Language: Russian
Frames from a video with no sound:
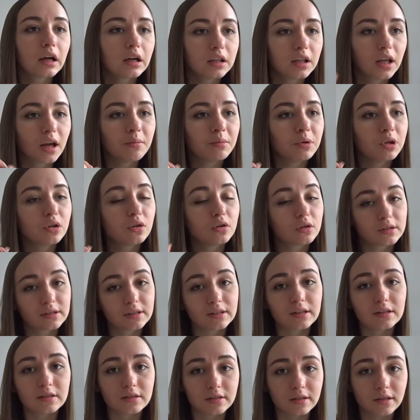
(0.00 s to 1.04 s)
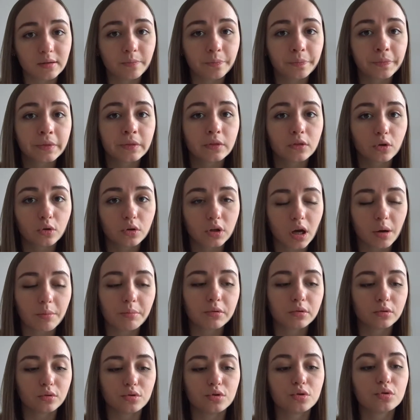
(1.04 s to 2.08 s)
Когда мы ее сдадим, то я
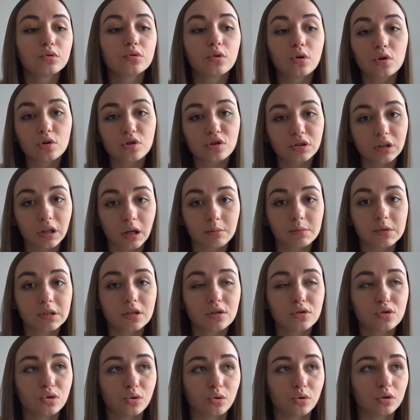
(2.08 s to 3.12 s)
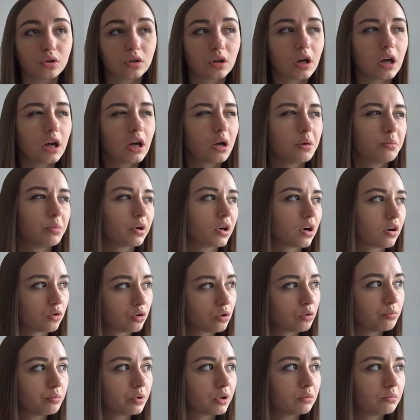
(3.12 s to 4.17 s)
получу тоже там зачет. По
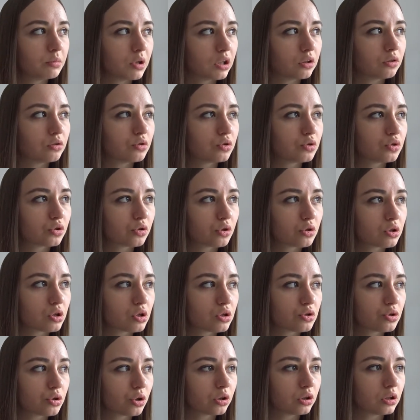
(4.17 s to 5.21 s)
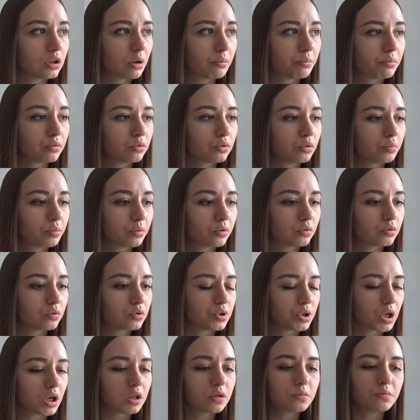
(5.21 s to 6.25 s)
какому предмету еще зачет я буду
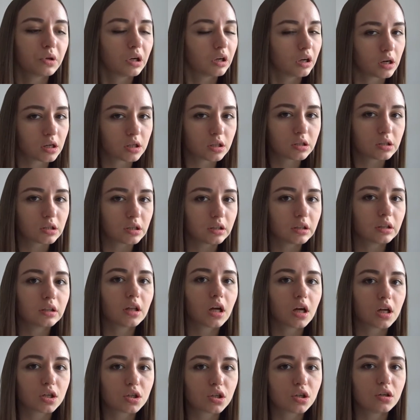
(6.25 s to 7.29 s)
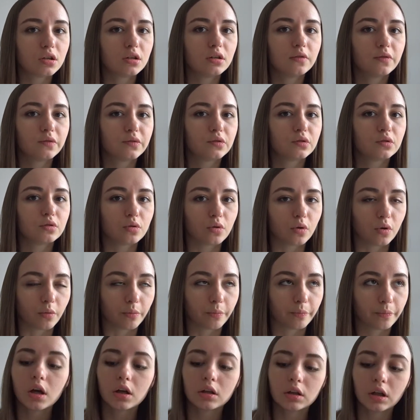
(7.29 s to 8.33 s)
получать, мне кажется, это даже и все.
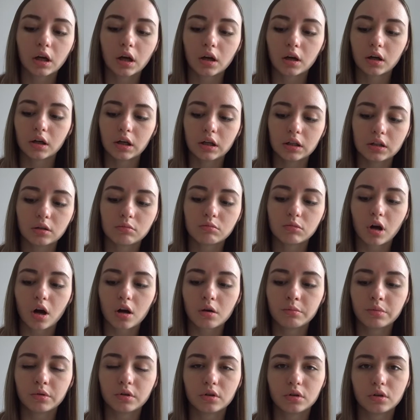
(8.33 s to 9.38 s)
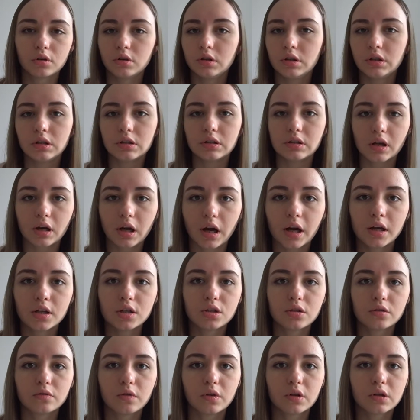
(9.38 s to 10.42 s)
На этом как бы и
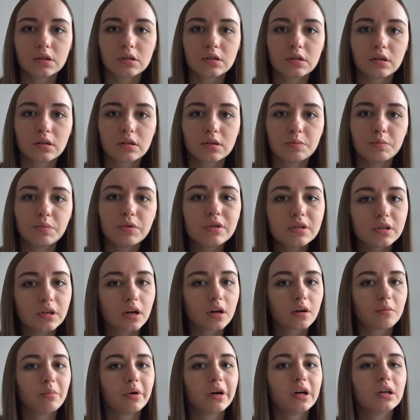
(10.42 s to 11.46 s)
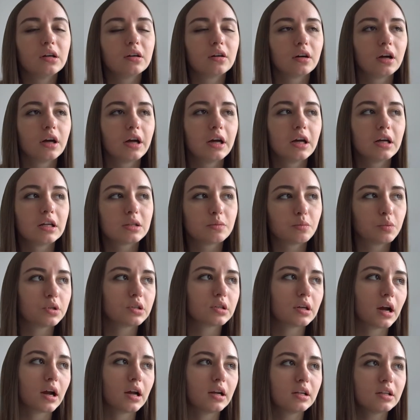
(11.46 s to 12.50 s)
заканчивается список моих
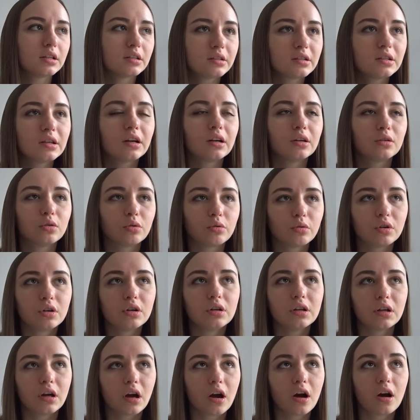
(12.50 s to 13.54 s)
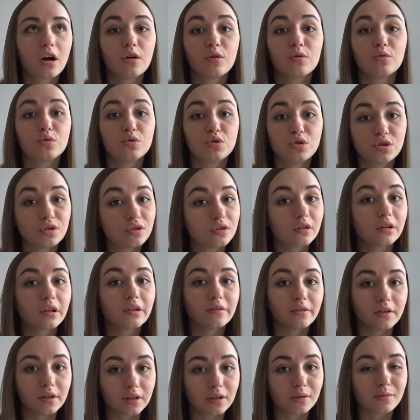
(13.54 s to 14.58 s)
специальностей, которые я
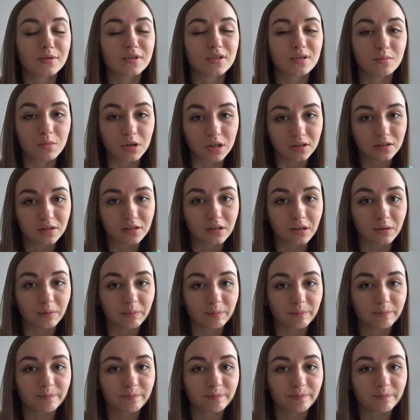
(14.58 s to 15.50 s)
учила в этом семестре.